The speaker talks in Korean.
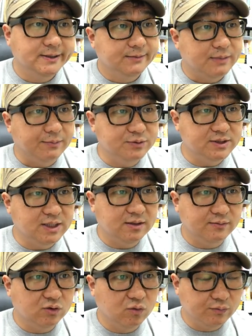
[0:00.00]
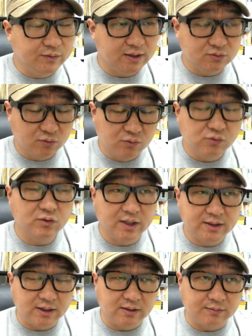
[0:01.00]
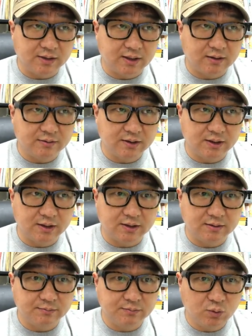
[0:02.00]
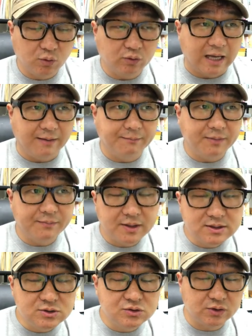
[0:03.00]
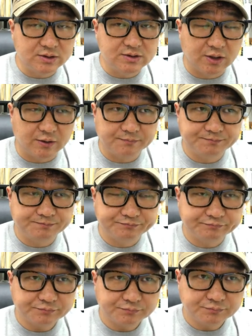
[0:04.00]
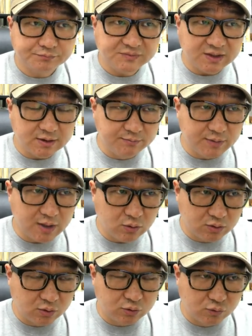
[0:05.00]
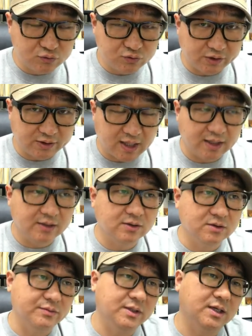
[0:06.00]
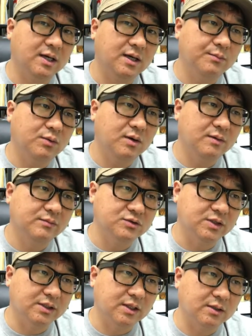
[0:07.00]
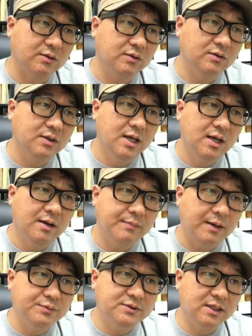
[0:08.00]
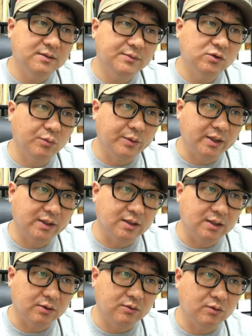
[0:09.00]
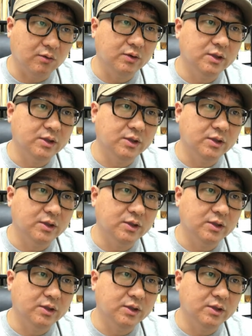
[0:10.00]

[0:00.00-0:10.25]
바쁘지 않다면 돕단, 도울 거란 얘기입니다. 곧 안 바빠질 수도 있어요. 금방 널 도울 수 있다, 이런 의미가 포함될 수 있다는 거. 바쁘지 않으면 돕겠다는 얘기고,